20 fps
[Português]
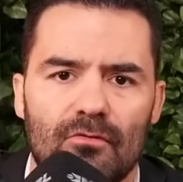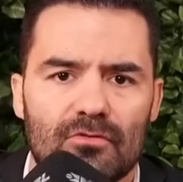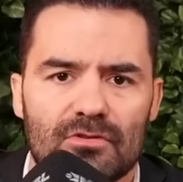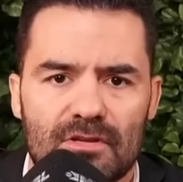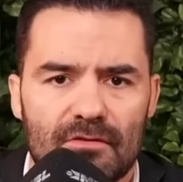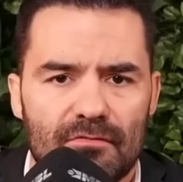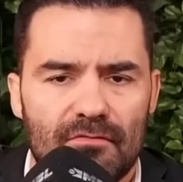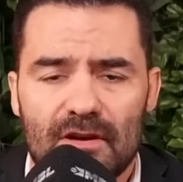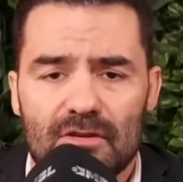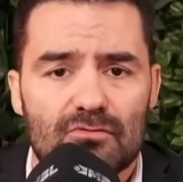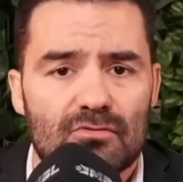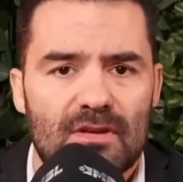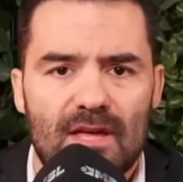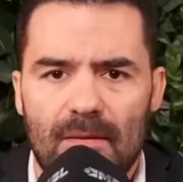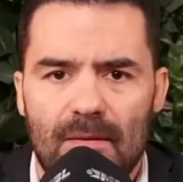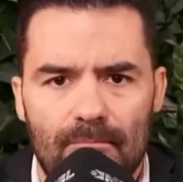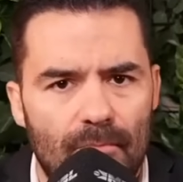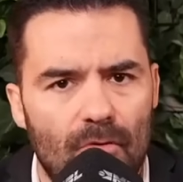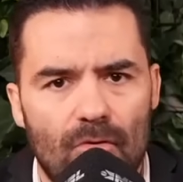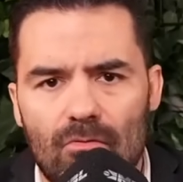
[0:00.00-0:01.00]
Você faz o
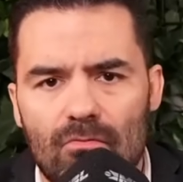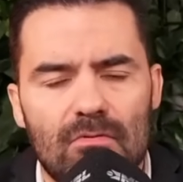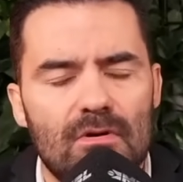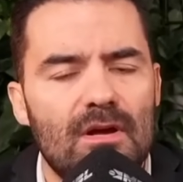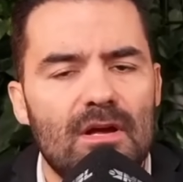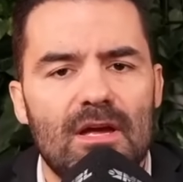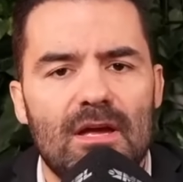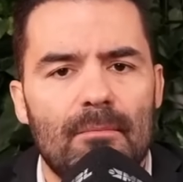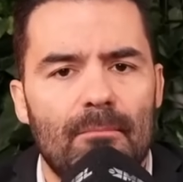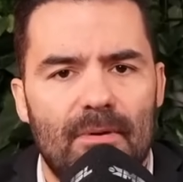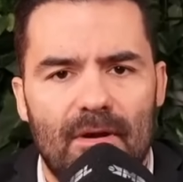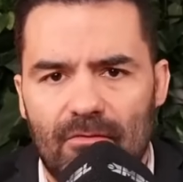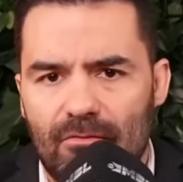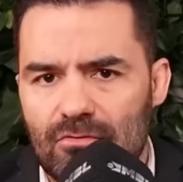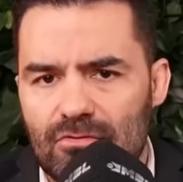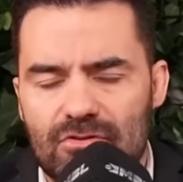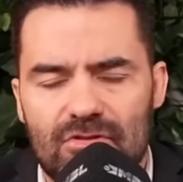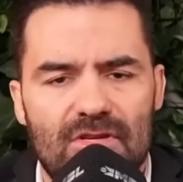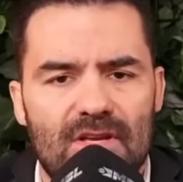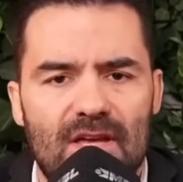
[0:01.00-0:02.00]
que é bom para
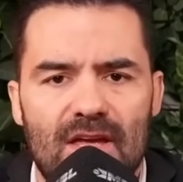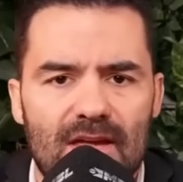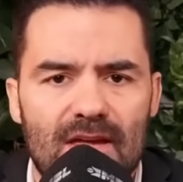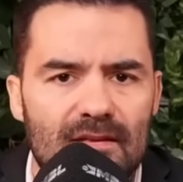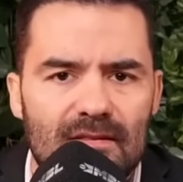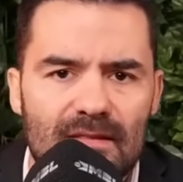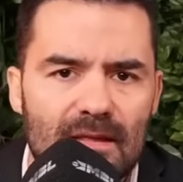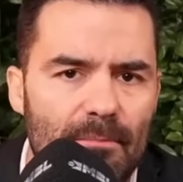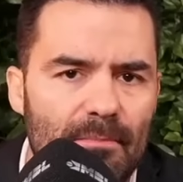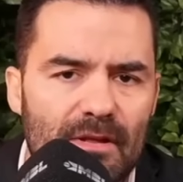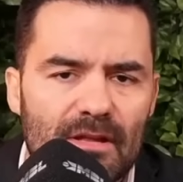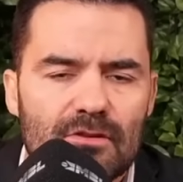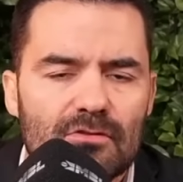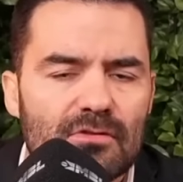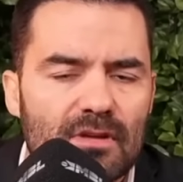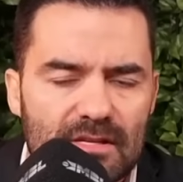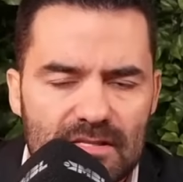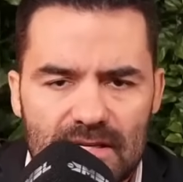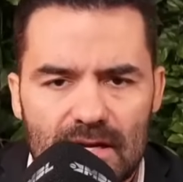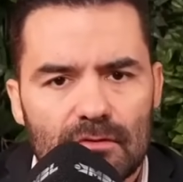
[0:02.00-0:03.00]
você, independente
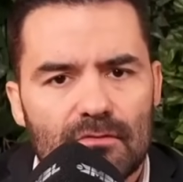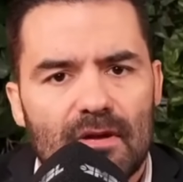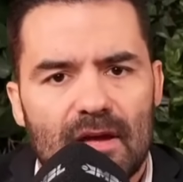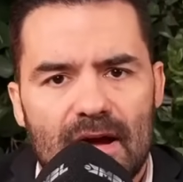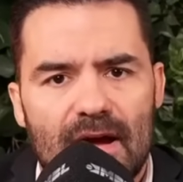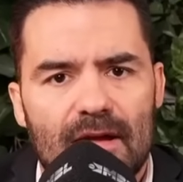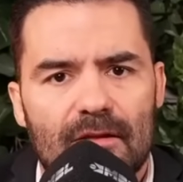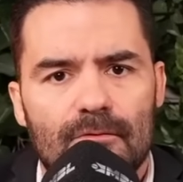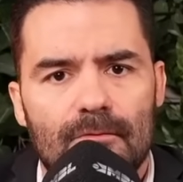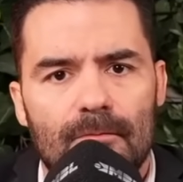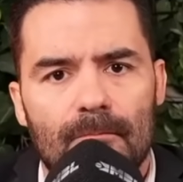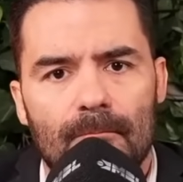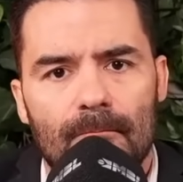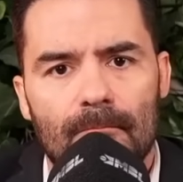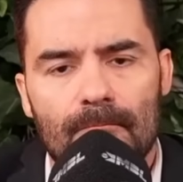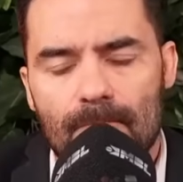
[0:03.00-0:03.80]
do que é certo ou errado.